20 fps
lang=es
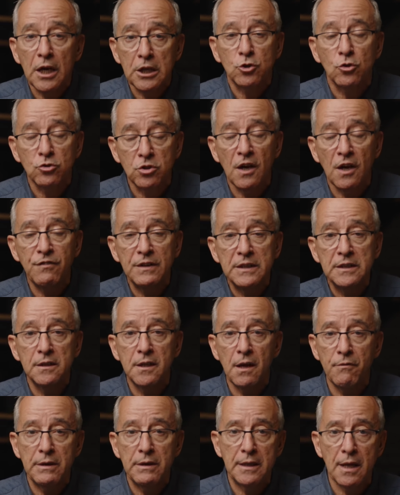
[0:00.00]
esos déficits
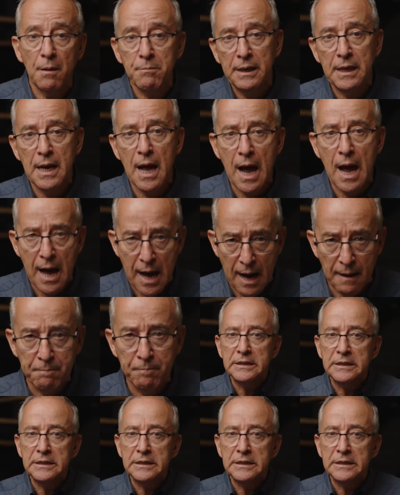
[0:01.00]
de vitamina A.